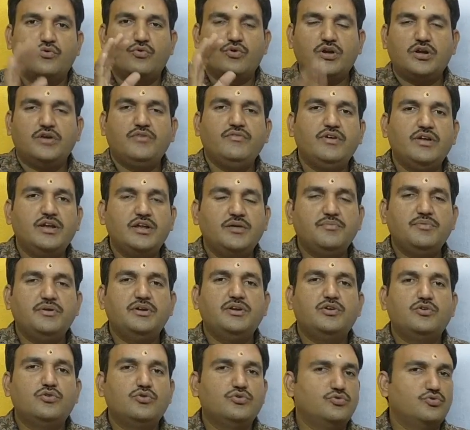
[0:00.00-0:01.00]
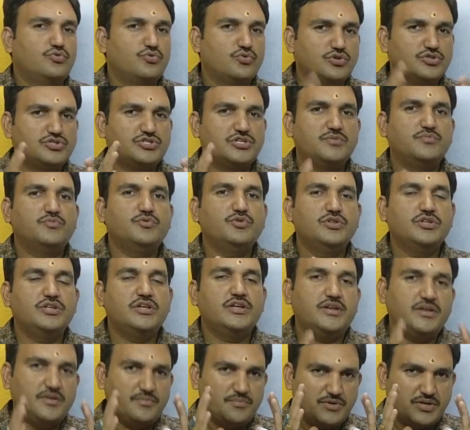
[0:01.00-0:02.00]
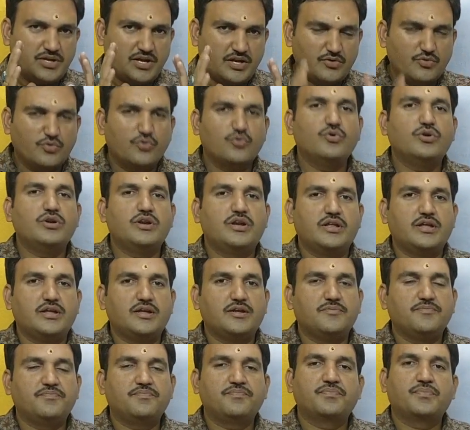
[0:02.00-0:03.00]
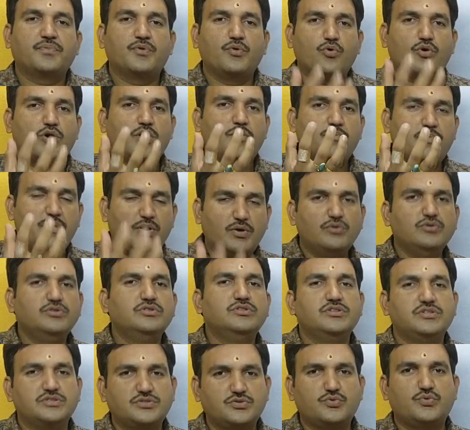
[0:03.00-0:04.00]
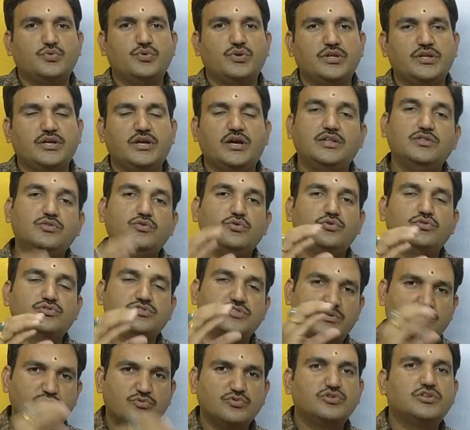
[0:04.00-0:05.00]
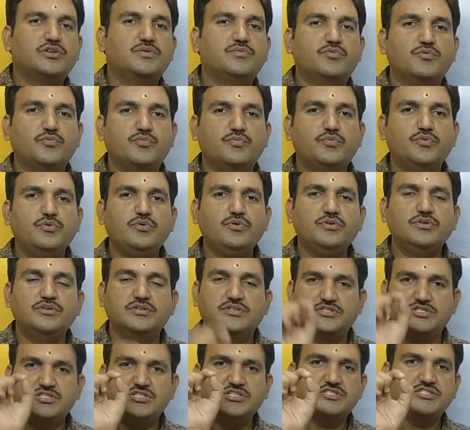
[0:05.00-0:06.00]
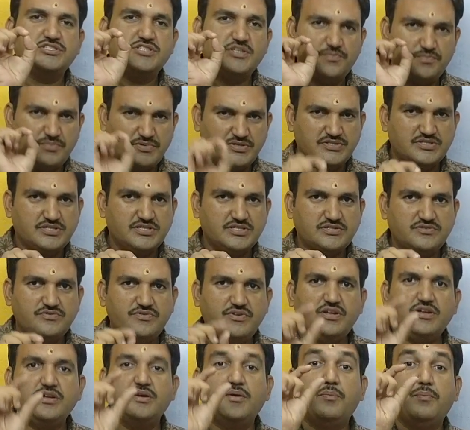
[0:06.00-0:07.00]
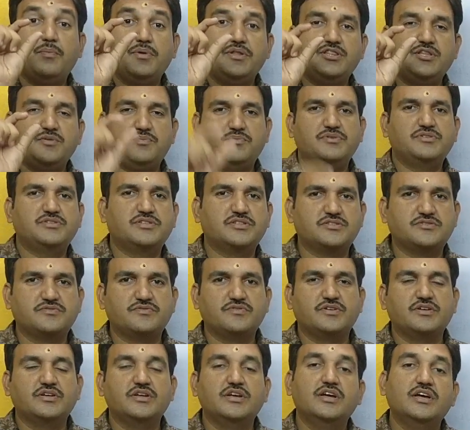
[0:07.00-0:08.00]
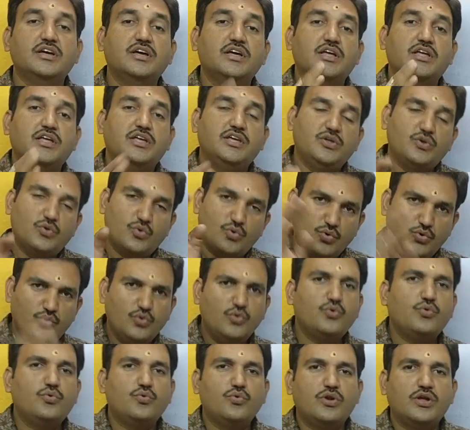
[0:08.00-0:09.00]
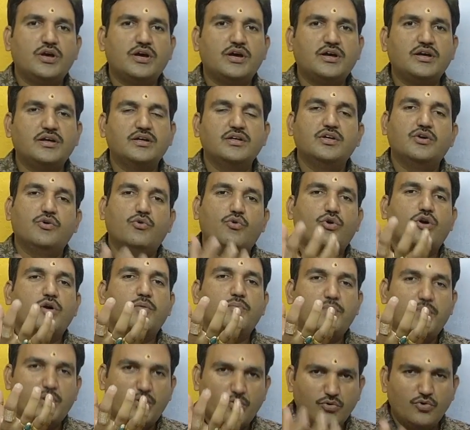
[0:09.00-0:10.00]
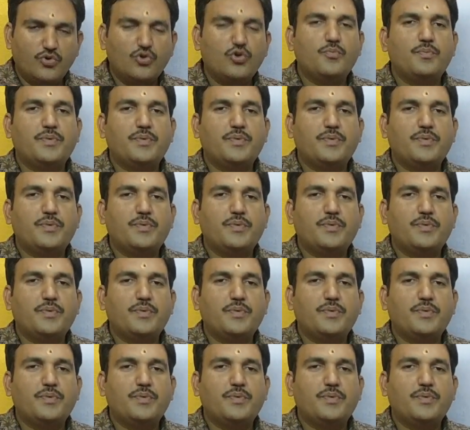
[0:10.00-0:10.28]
ఒకవేళ మీ ఇంట్లో దోషం ఉంది అని మీరు అనుకుంటే ఒక బౌల్ తీసుకొని అందులో సముద్రపు ఉప్పు చిన్న చిన్న పీసెస్వి పెద్ద పీసెస్వి ఈ రెండు కూడా ఒక బౌల్లో